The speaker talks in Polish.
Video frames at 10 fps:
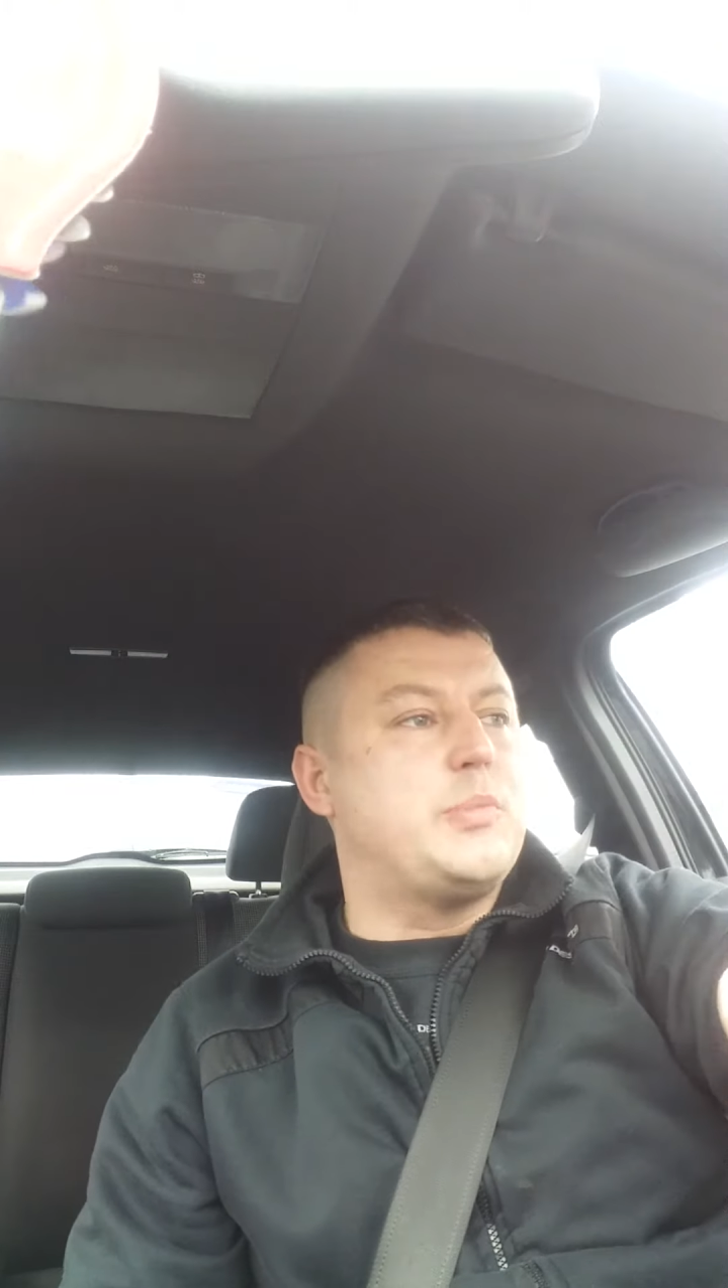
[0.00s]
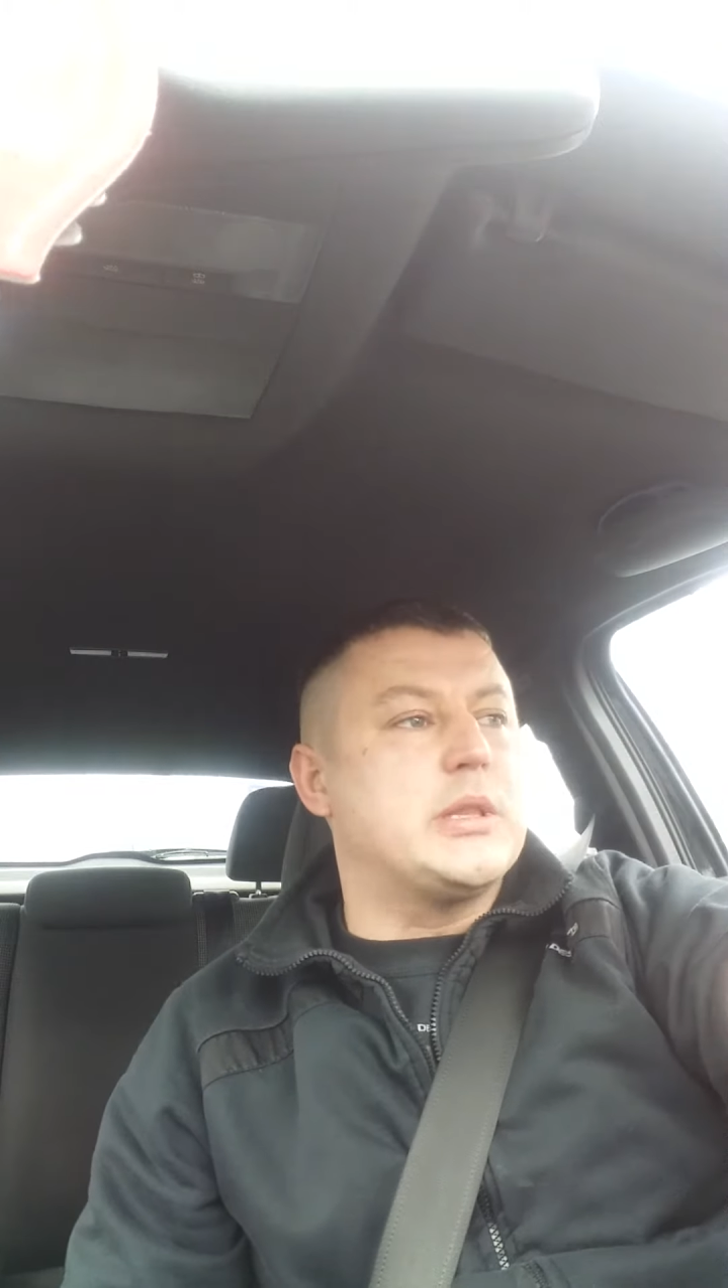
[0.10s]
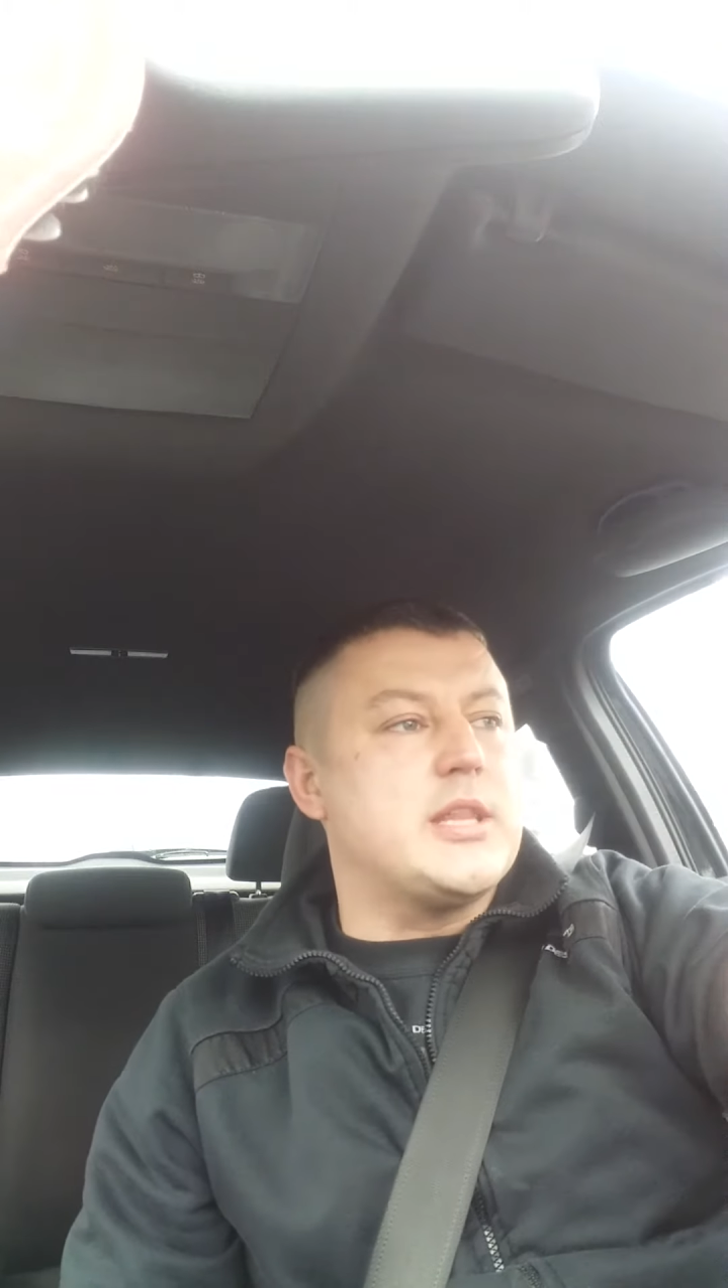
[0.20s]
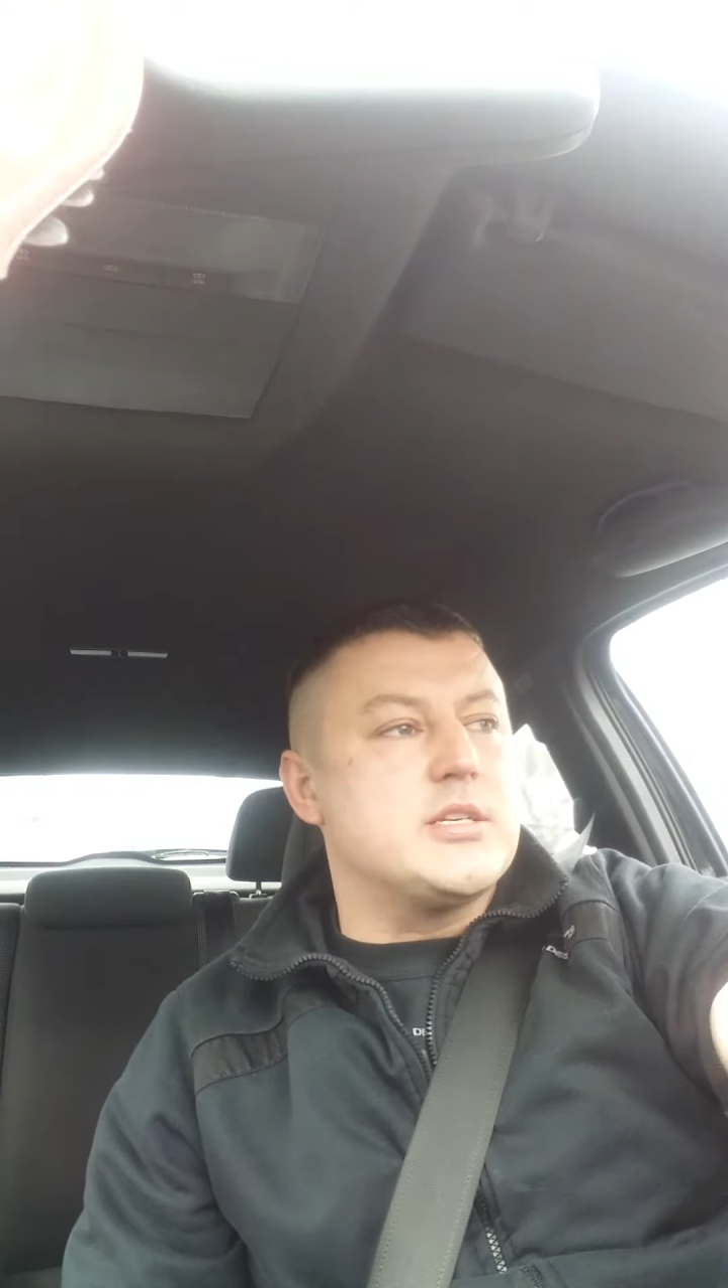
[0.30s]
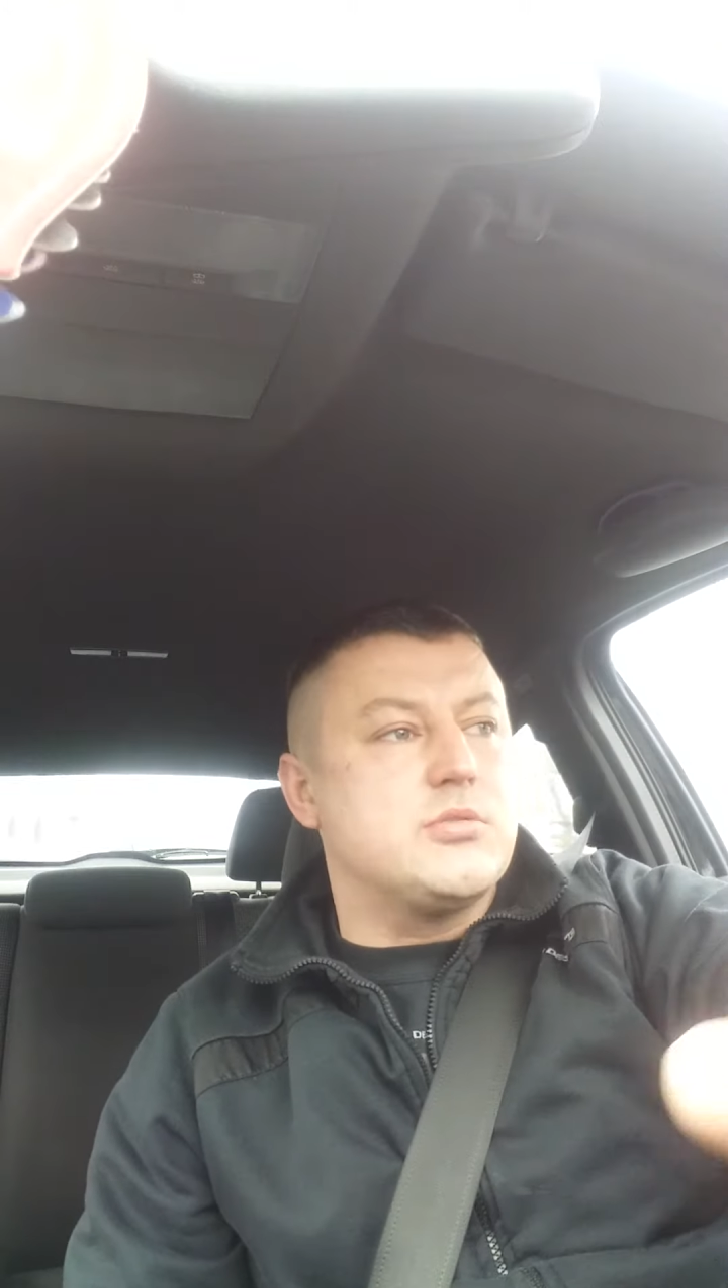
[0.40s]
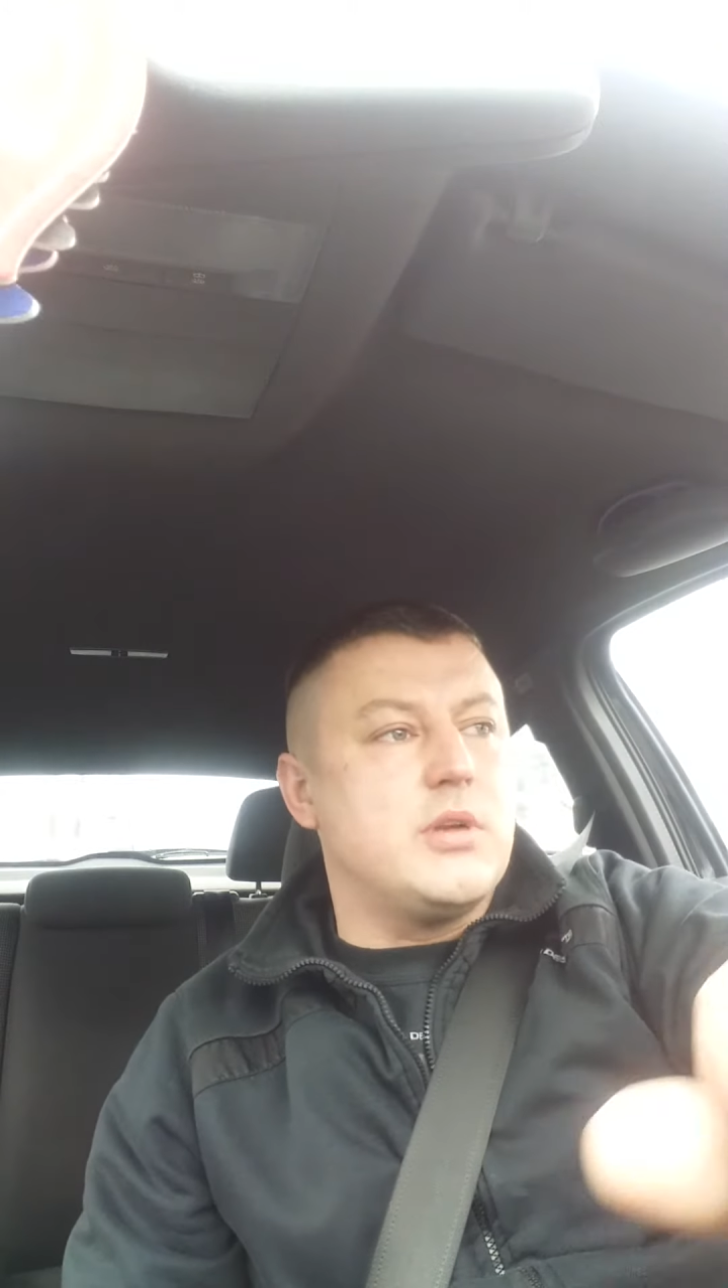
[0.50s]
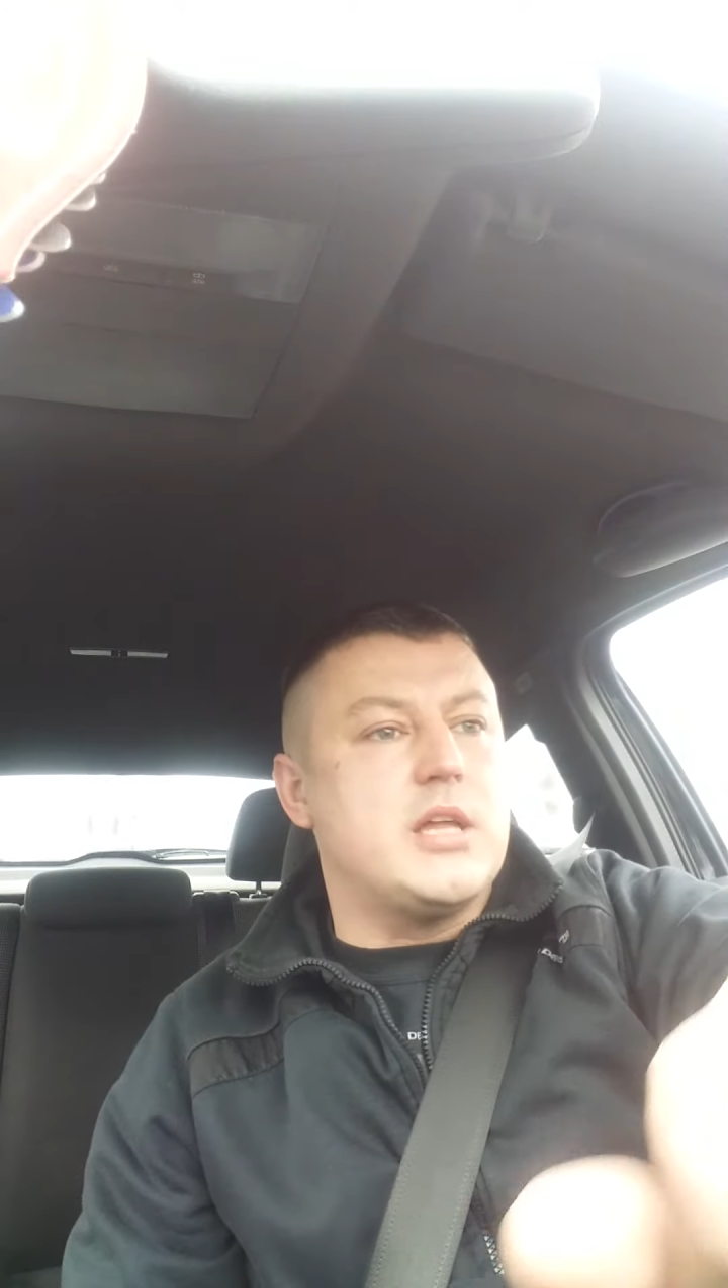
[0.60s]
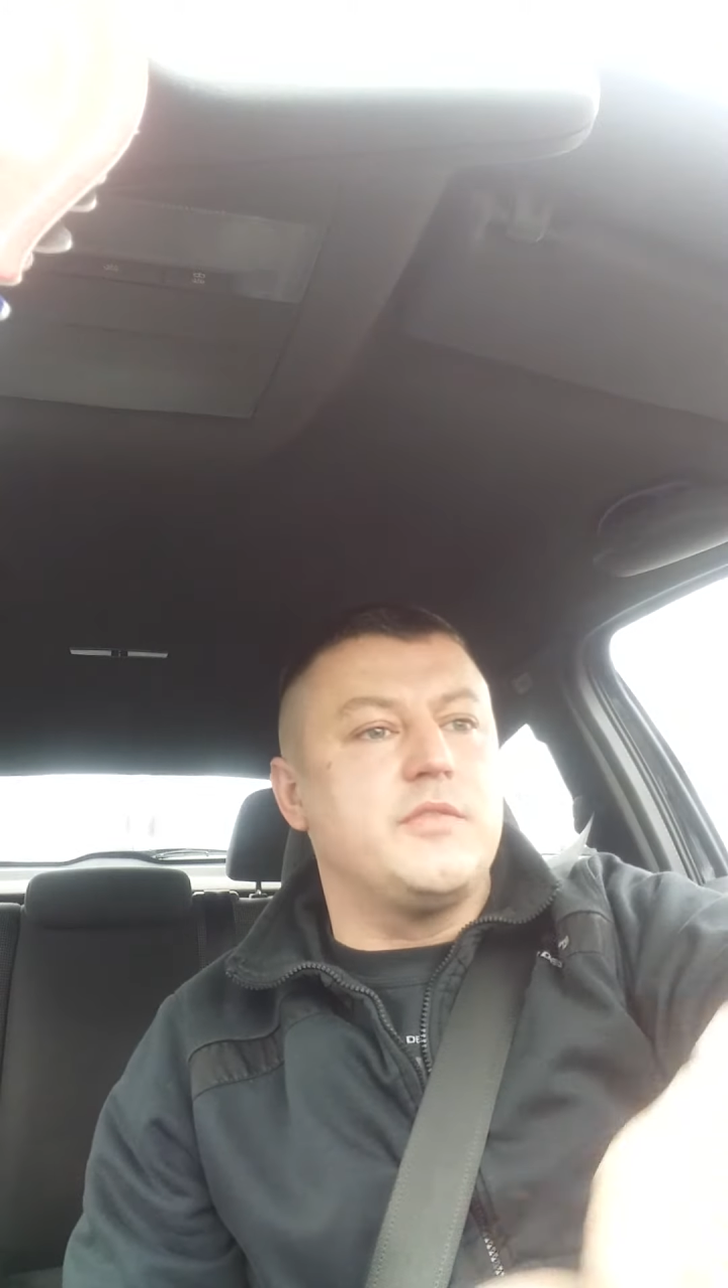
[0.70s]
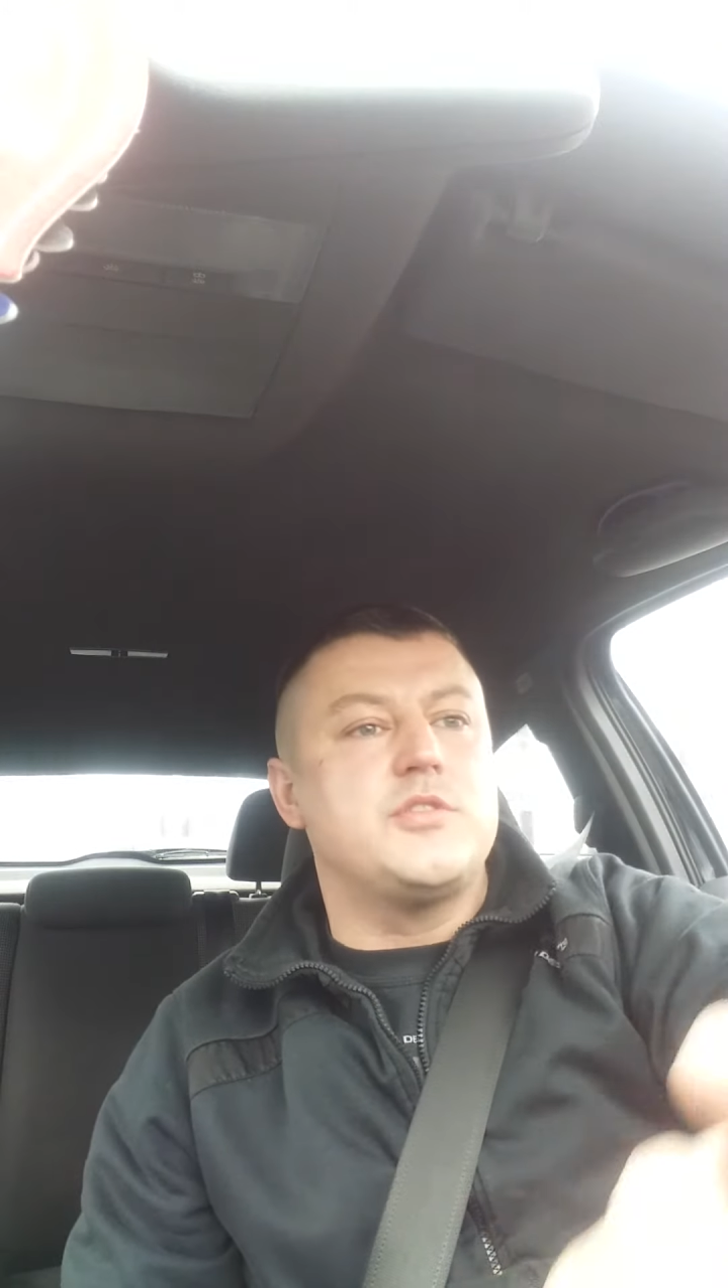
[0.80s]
15 lat,